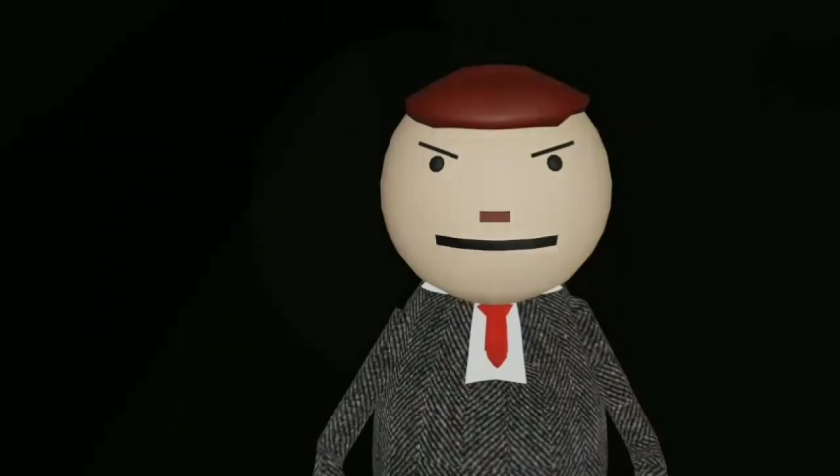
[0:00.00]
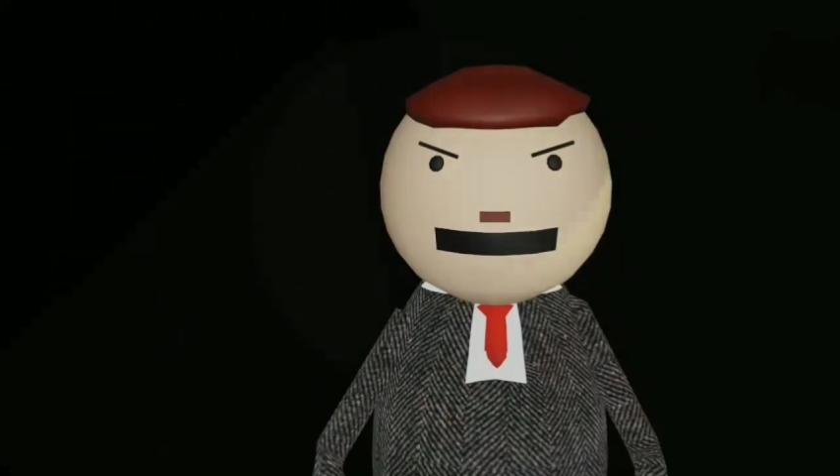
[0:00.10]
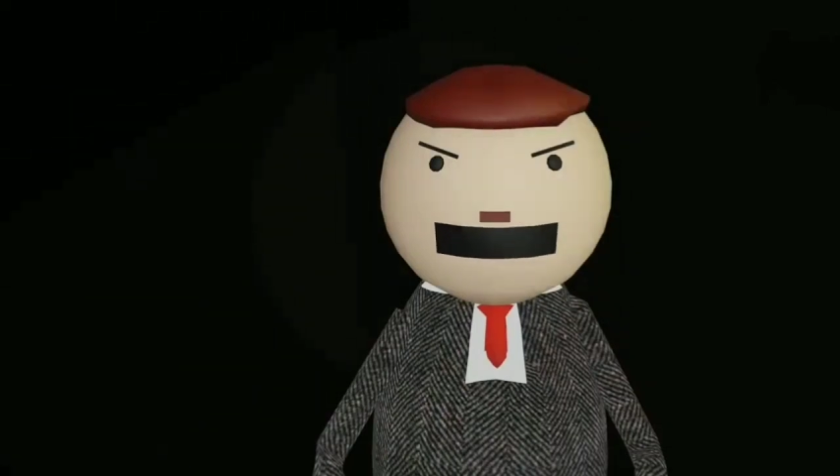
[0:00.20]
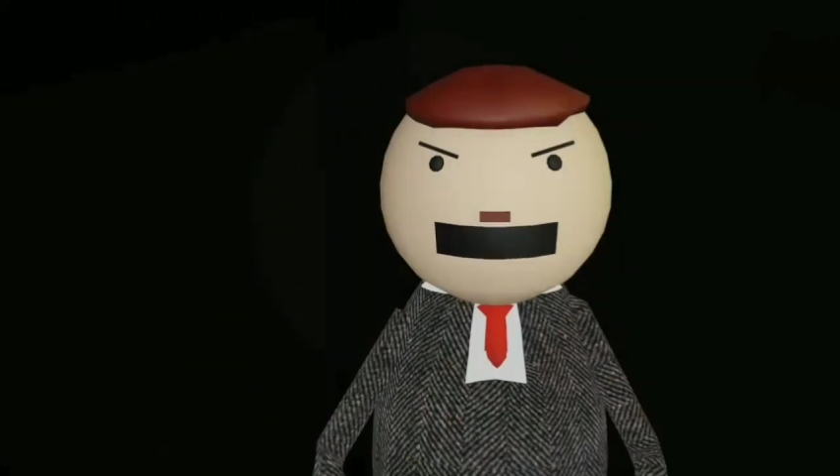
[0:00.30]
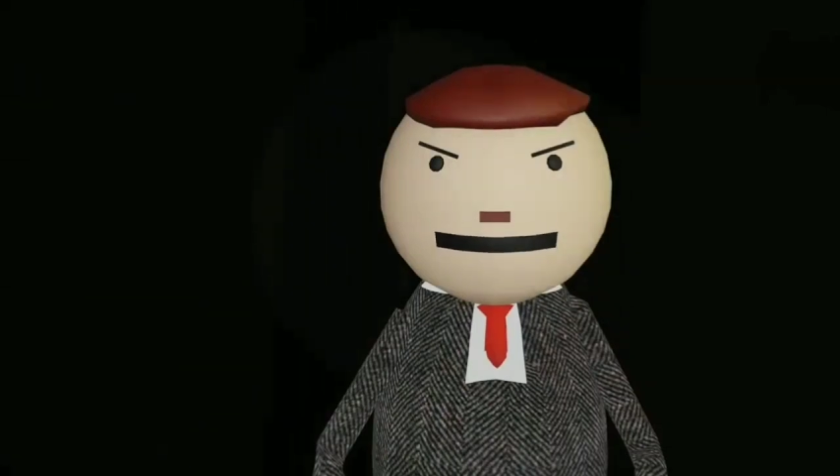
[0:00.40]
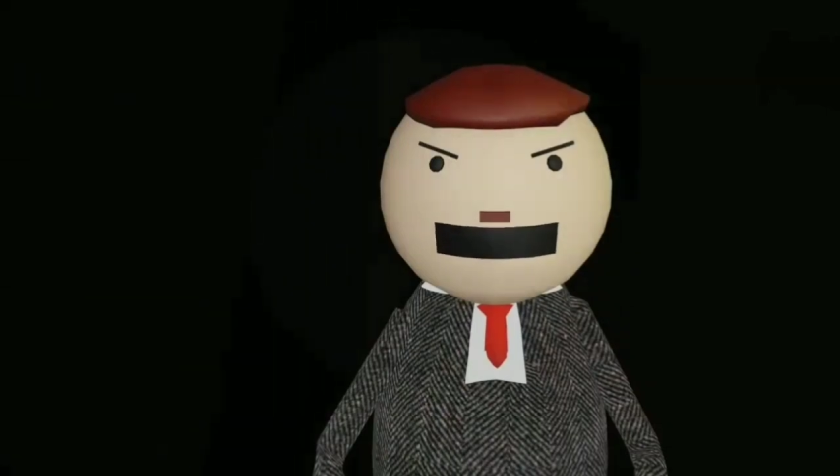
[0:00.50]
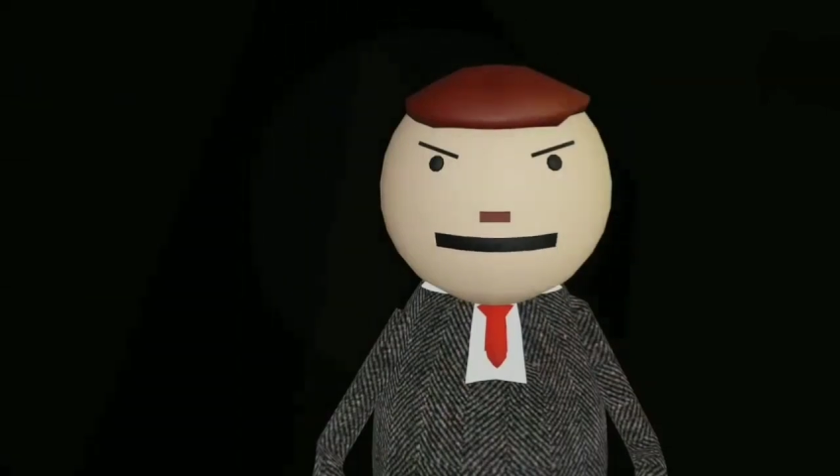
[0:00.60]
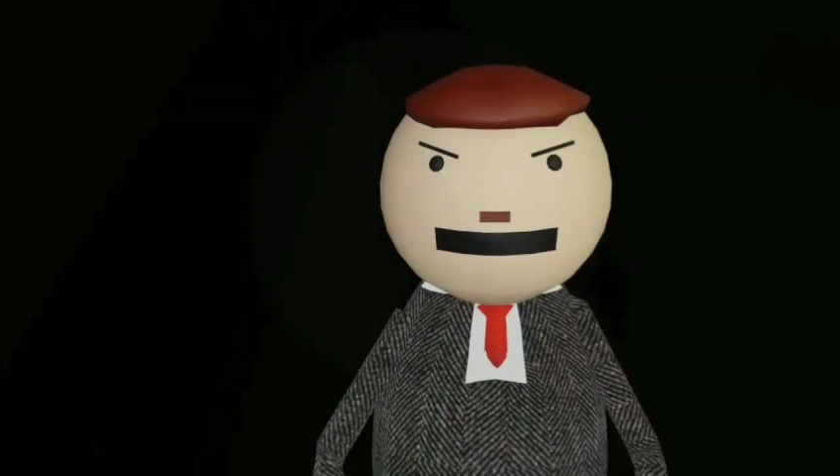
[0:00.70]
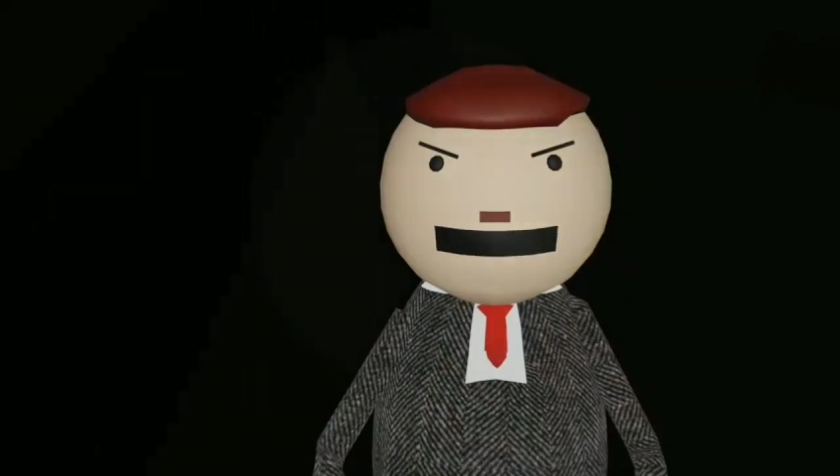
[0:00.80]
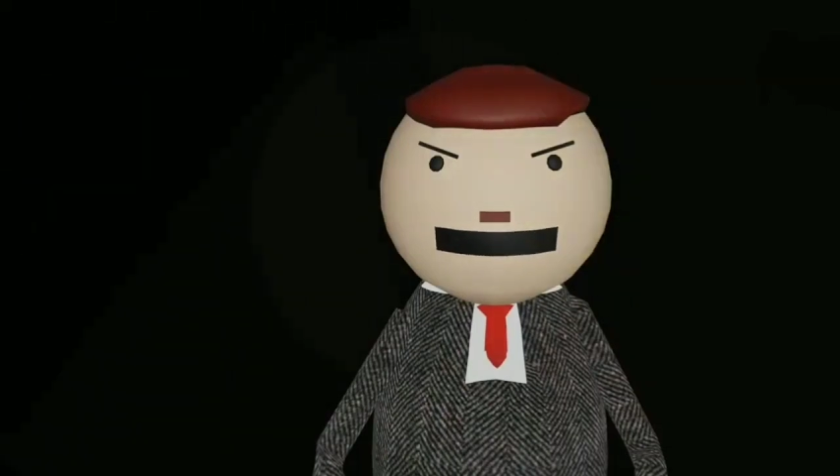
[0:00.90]
अगला भाग
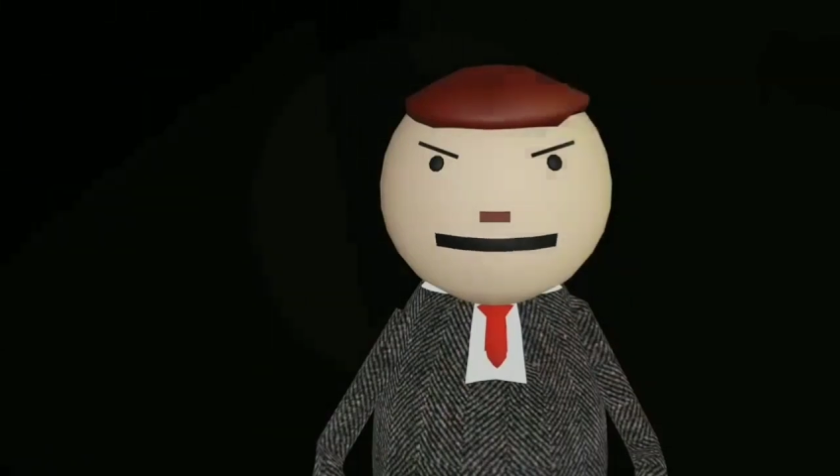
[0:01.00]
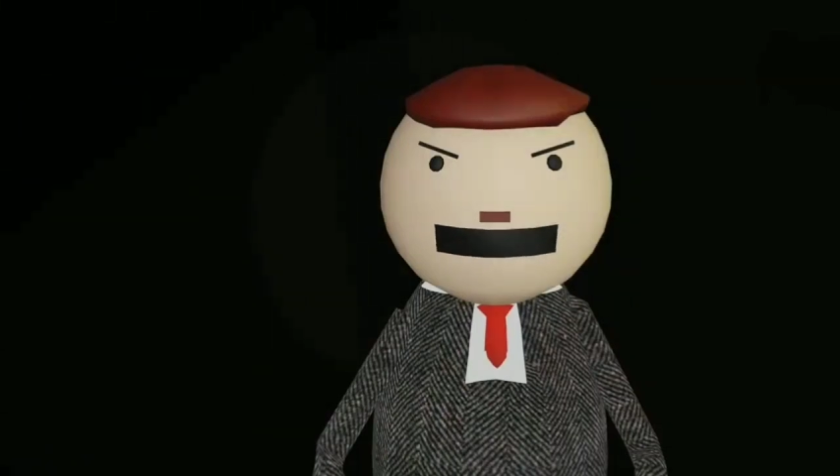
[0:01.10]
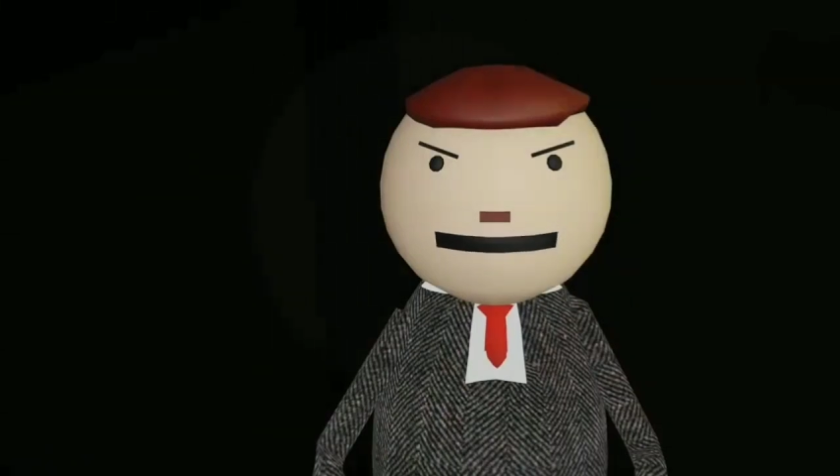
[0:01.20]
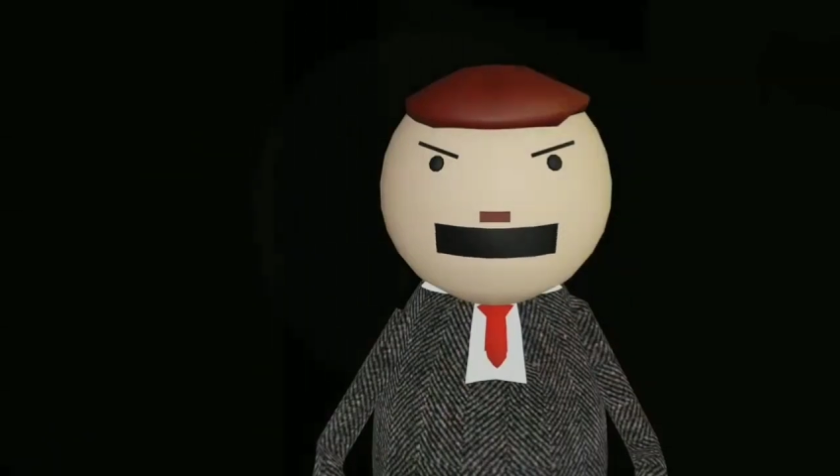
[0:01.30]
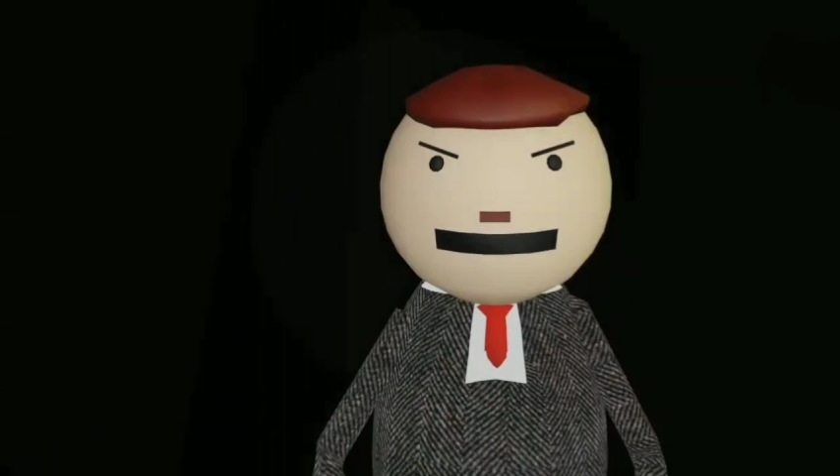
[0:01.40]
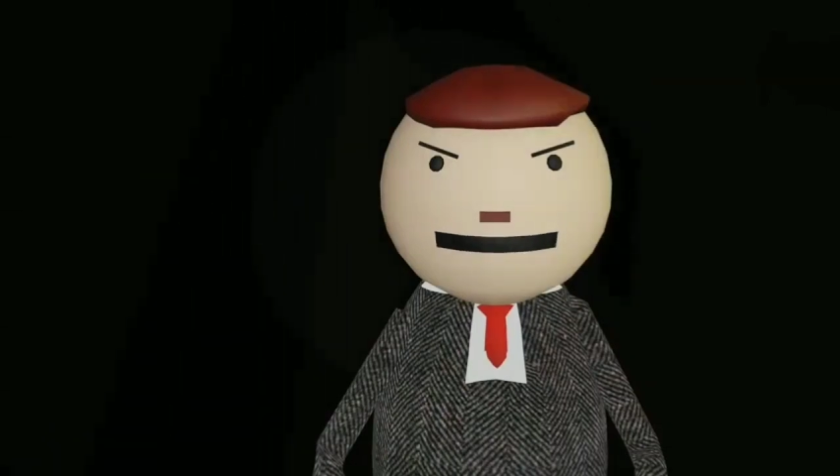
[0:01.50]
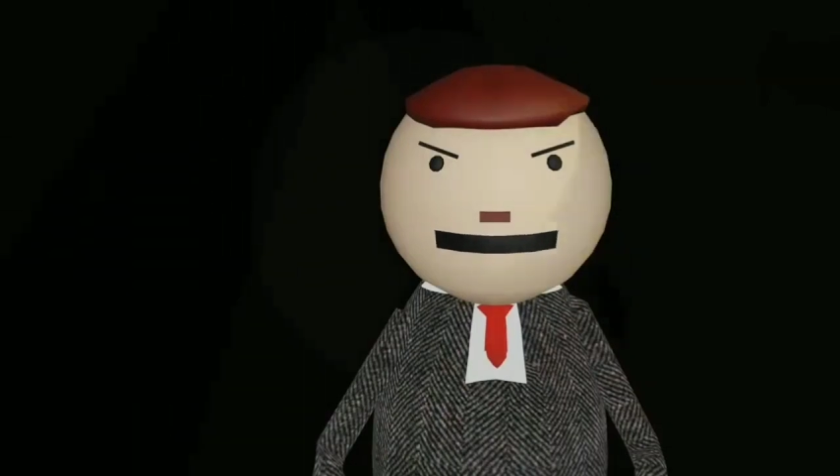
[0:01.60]
भी आप चाहते हो कि